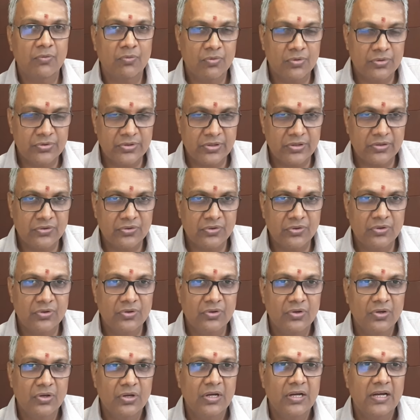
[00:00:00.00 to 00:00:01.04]
கொடுத்துருந்தோம்
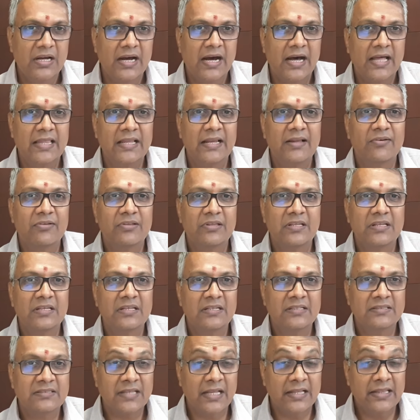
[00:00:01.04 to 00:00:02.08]
அதில் வந்து
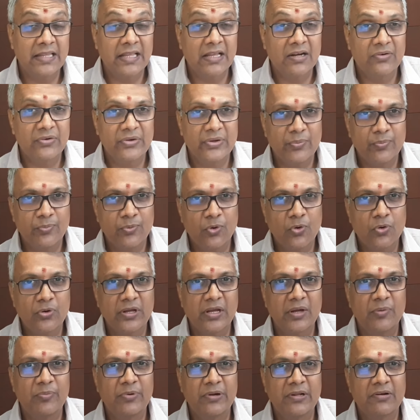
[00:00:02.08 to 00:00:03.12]
சந்தையினுடைய போக்கு
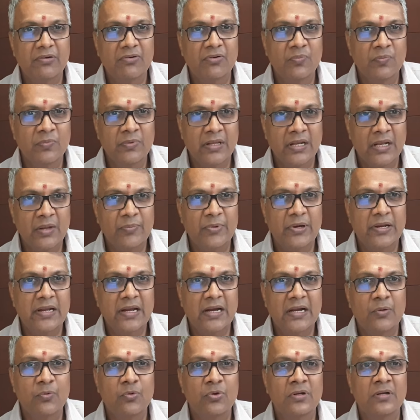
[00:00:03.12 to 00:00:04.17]
எப்படி இருக்கும் இந்த
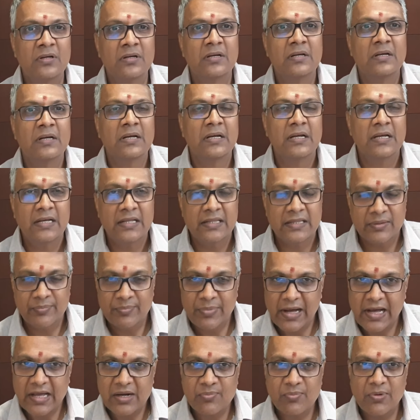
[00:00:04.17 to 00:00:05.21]
மாதிரியான ஒரு இந்த
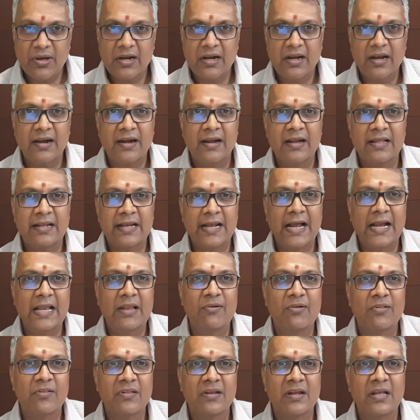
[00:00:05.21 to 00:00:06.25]
பேர் மார்க்கெட்டில் ரேலி
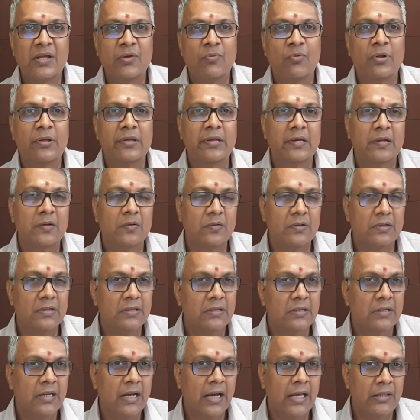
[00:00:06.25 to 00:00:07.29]
வந்ததுன்னா எவ்வளோ ஏறும்னு
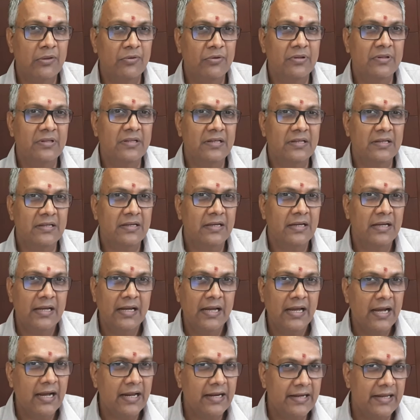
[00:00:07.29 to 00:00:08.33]
அது வந்து
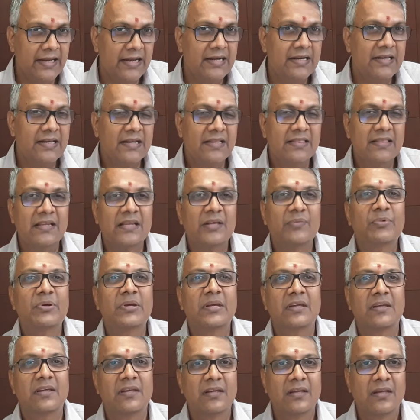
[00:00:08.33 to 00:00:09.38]
நேற்றைய தினமே
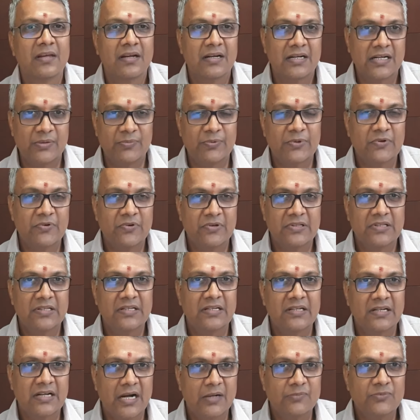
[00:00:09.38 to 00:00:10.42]
நமக்கு வந்து
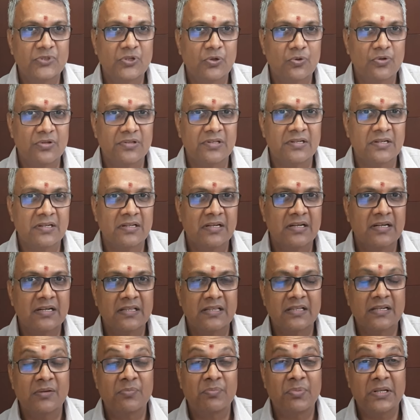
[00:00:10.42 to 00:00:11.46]
காமிச்சு கொடுத்துருக்கு
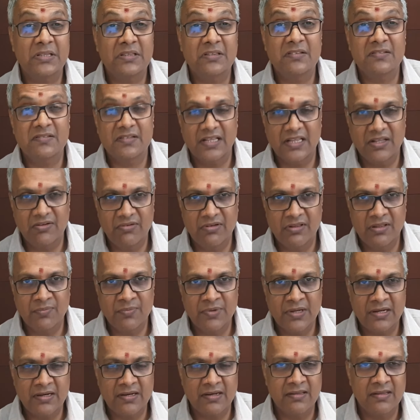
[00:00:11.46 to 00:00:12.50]
கிட்டத்தட்ட பத்து சதவீதம்
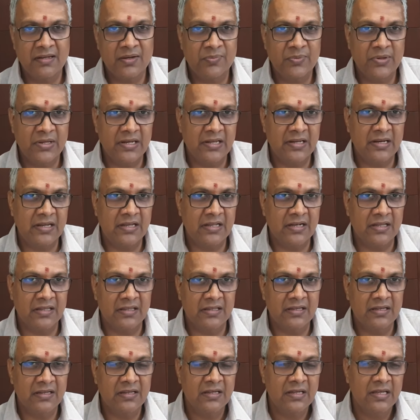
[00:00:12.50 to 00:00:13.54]
நேற்றைய தினம் ஏறி இருக்கிறது